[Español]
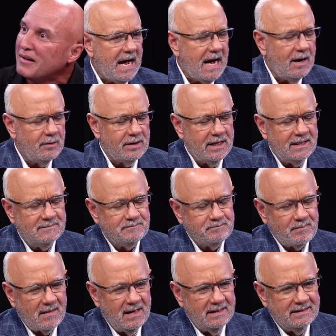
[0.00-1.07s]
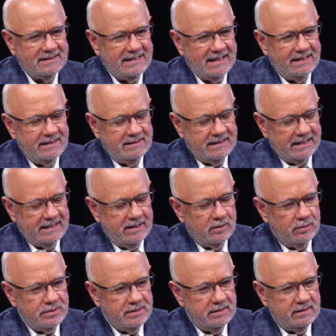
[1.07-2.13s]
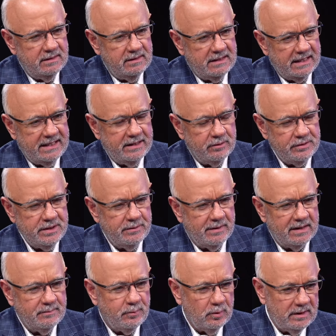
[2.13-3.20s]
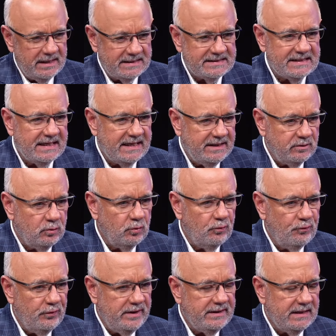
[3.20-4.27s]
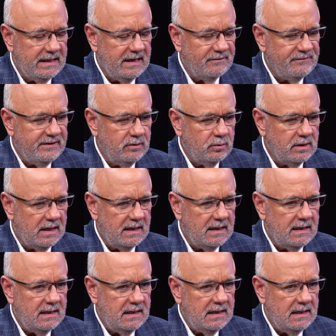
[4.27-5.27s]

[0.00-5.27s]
Ahora, te, quiero, te quiero llevar porque sé que tú fuiste la figura,